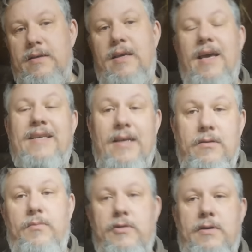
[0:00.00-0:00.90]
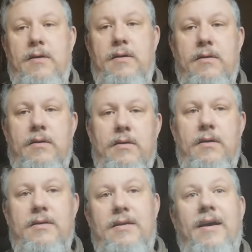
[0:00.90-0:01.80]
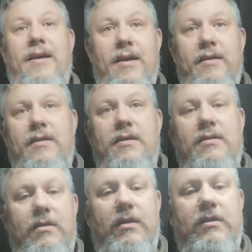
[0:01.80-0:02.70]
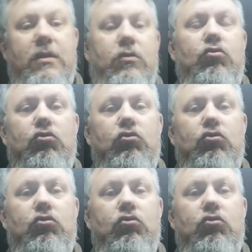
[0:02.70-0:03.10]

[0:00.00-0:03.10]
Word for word: Et c'est exactement ça. C'est la réalité, et c'est